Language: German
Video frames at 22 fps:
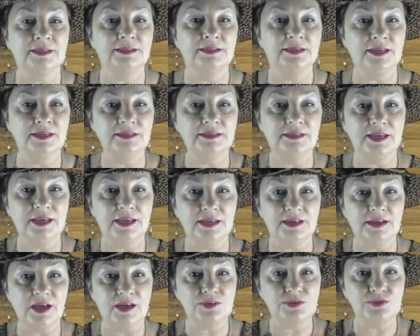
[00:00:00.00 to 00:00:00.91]

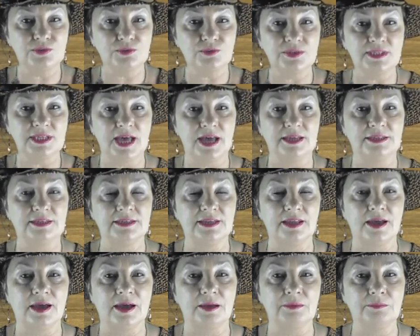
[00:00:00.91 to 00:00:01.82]
Dendera
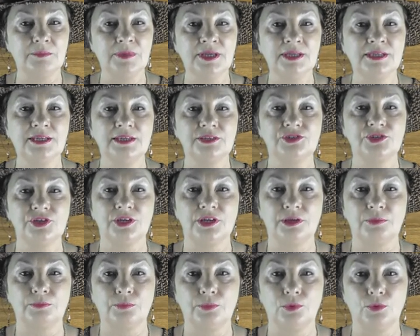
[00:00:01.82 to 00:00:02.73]
Susanna
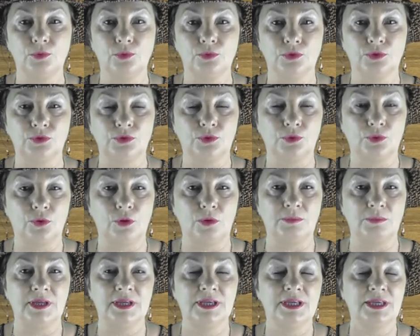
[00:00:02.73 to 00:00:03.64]

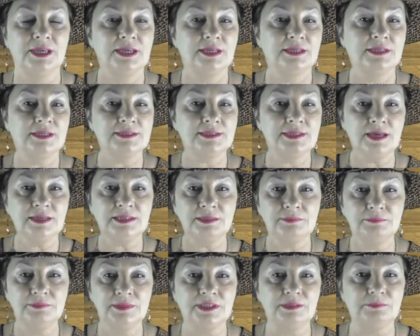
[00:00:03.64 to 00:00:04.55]
Medici.com. Das
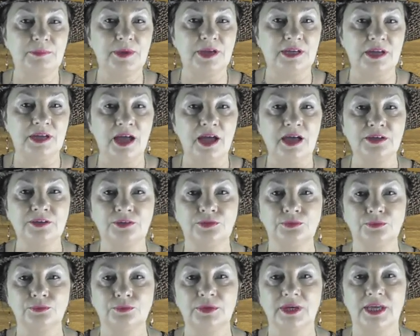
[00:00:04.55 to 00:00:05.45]
hat mit
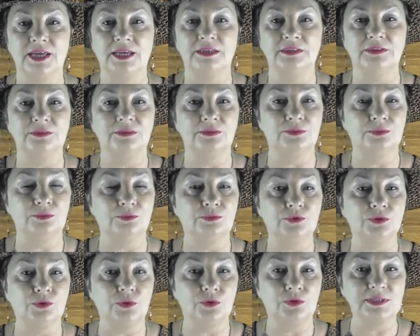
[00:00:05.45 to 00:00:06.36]
Beratungen
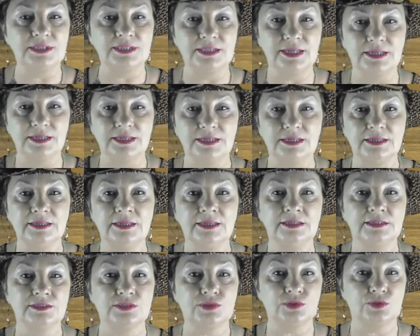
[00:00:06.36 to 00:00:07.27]
und Kosten
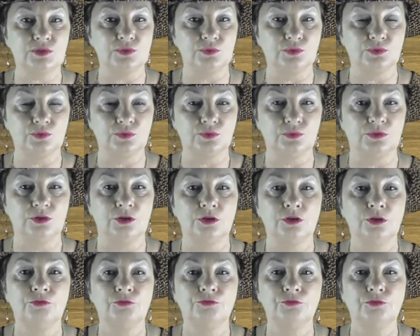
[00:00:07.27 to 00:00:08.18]
nichts zu tun.
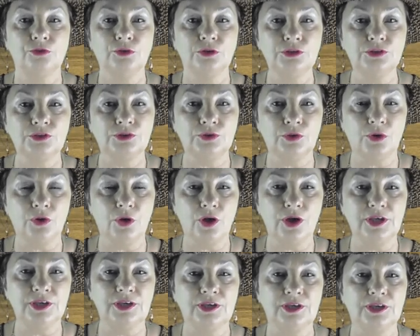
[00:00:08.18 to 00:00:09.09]
Fühlt
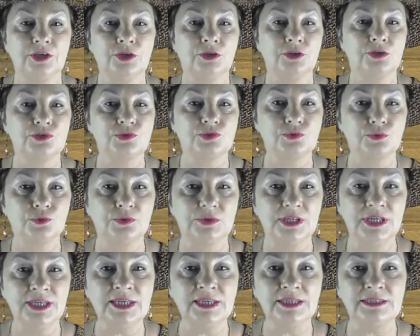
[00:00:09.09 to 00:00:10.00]
euch zu
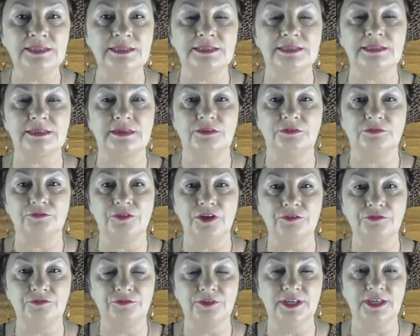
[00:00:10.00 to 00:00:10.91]
nichts
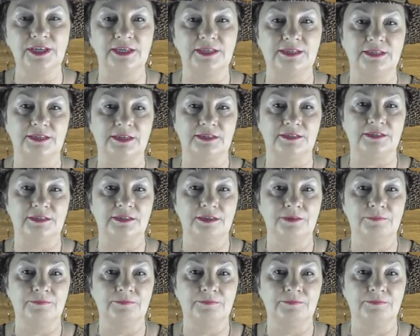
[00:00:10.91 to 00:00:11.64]
verpflichtet.